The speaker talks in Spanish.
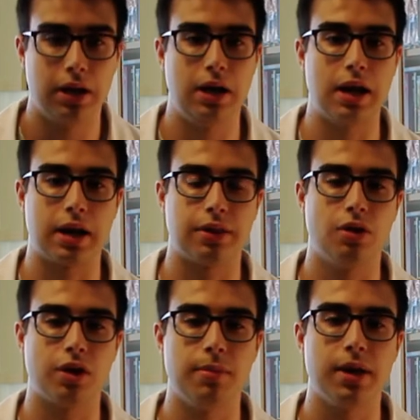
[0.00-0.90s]
La
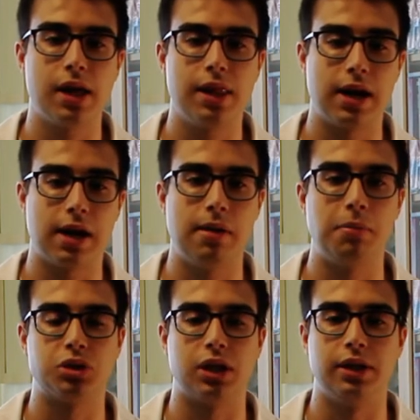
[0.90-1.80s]
reacción química de la que
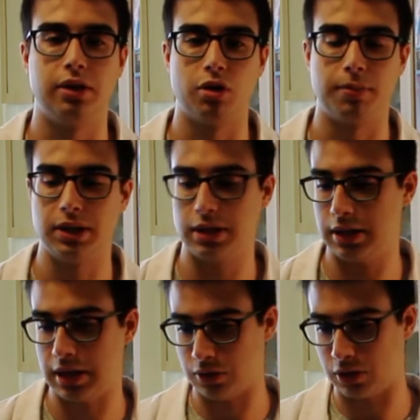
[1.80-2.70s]
hablamos anteriormente,
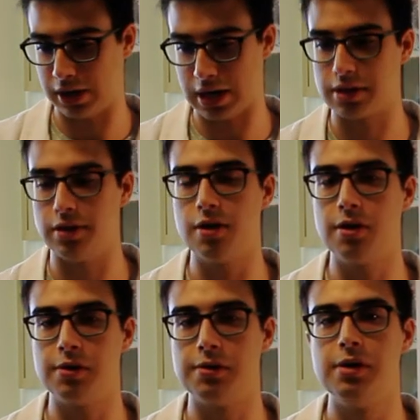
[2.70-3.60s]
dentro de
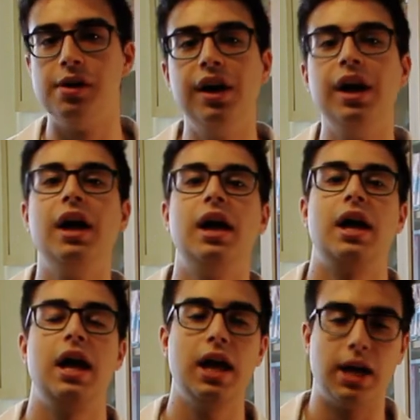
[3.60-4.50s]
reacción,
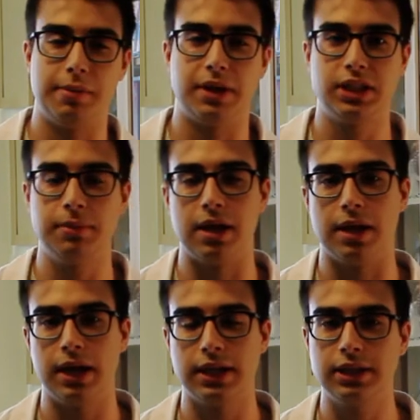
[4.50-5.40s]
es
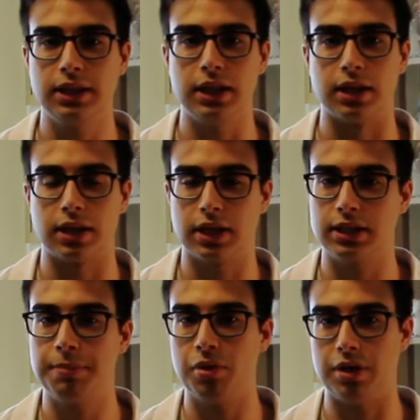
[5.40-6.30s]
reversible, es decir, que
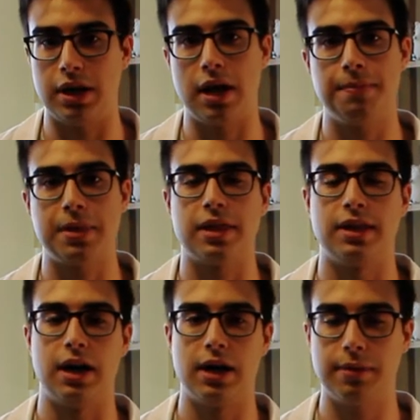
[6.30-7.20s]
se podría
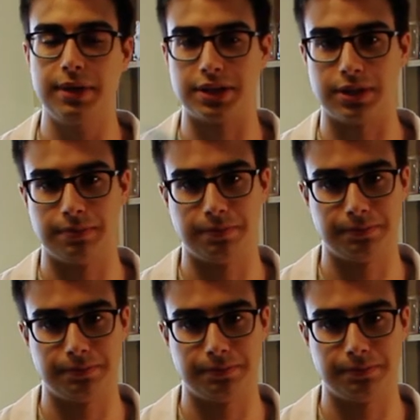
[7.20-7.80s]
hacer al revés.